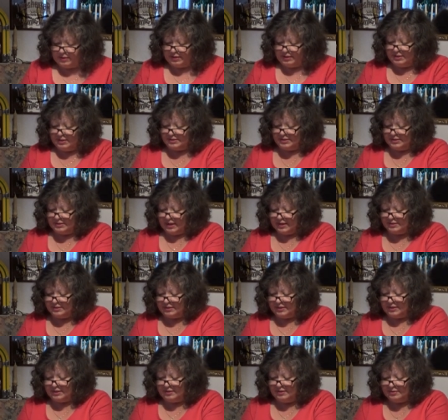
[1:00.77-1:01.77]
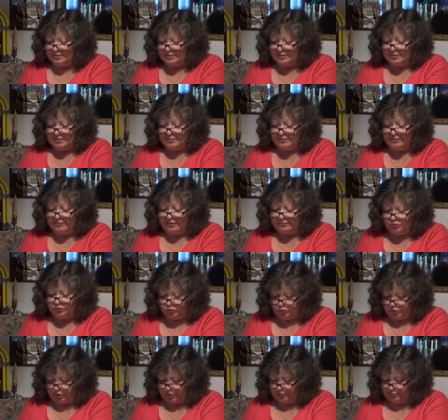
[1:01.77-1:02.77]
изнанкой
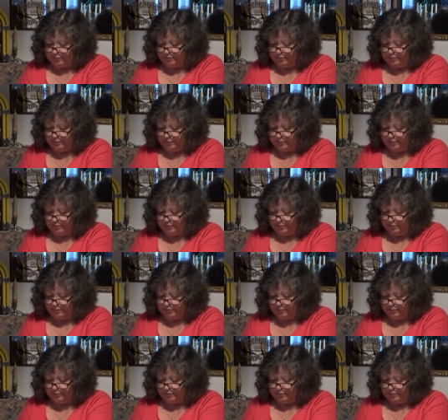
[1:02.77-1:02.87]
вовнутрь.